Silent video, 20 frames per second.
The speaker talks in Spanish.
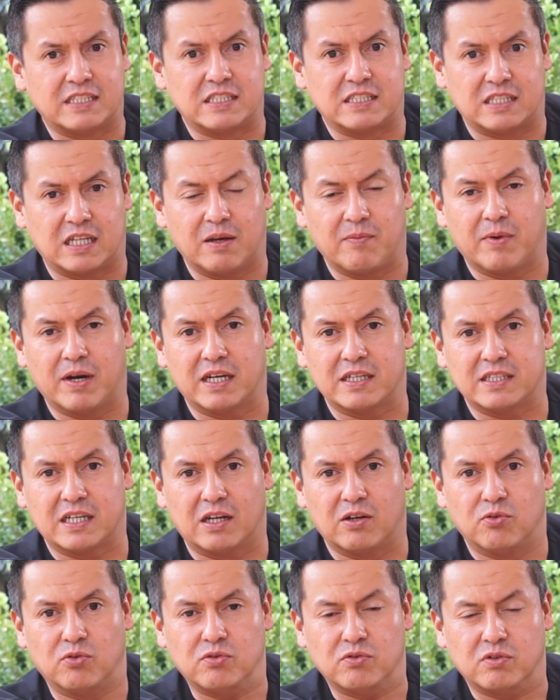sistema de
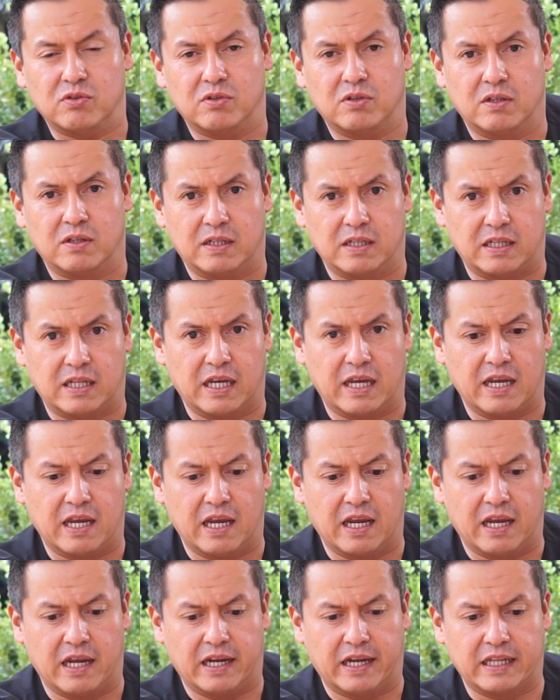salud
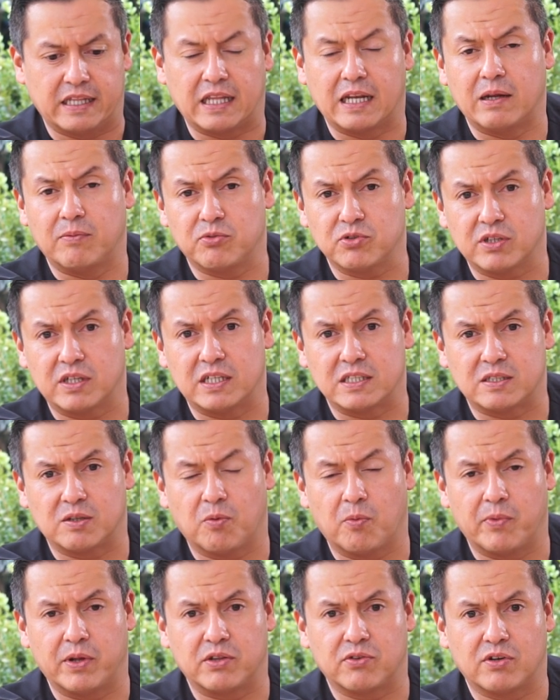que tenemos en este
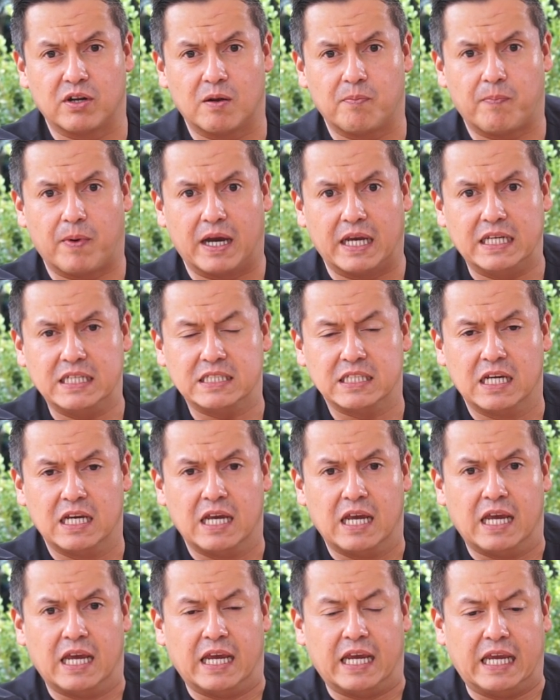momento en el país
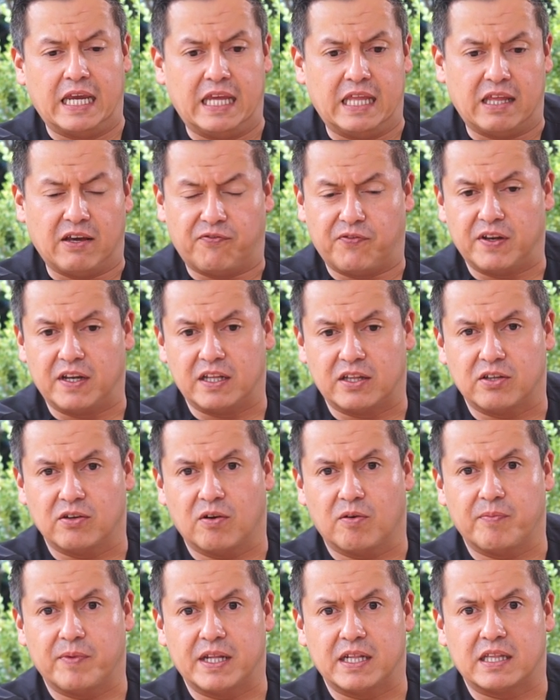y
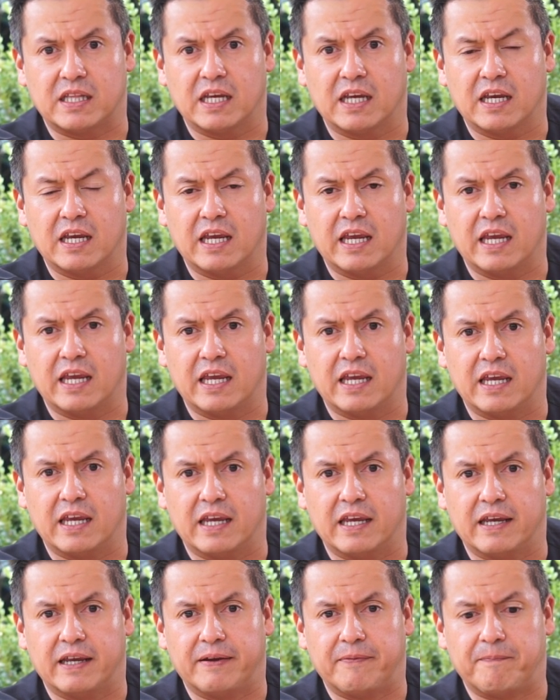definitivamente
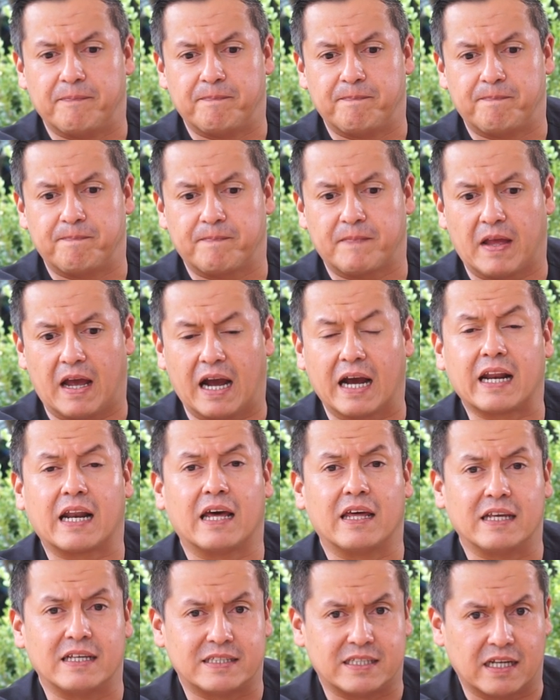eh,
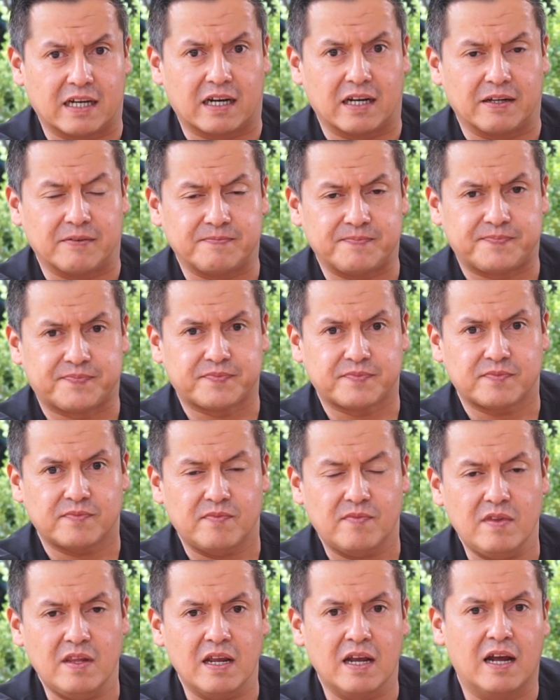agradecerle
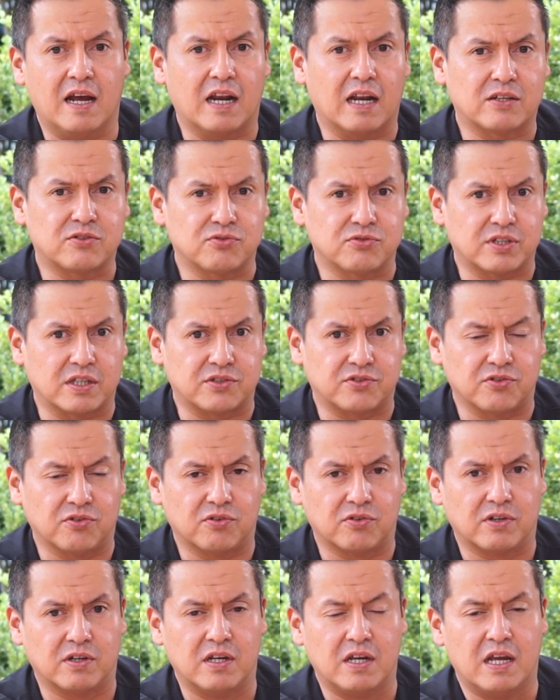a la
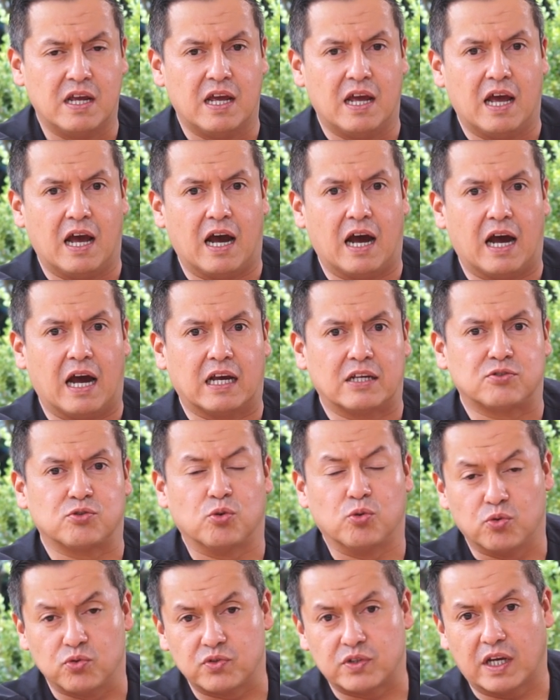asociación, a
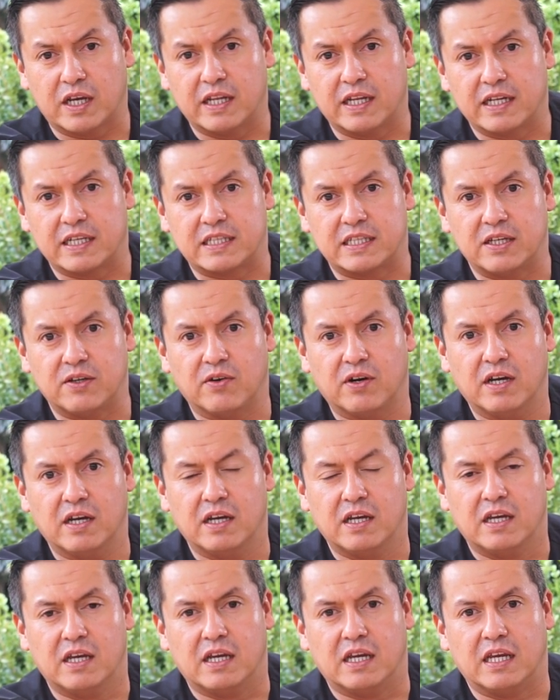su junta directiva
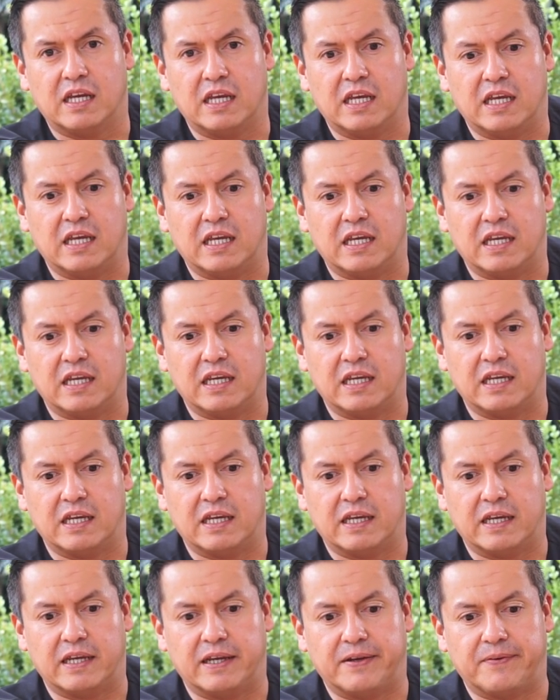
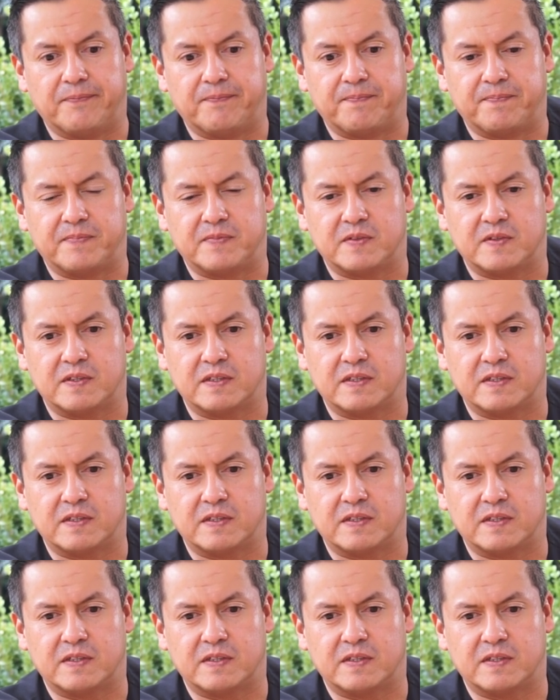y mm,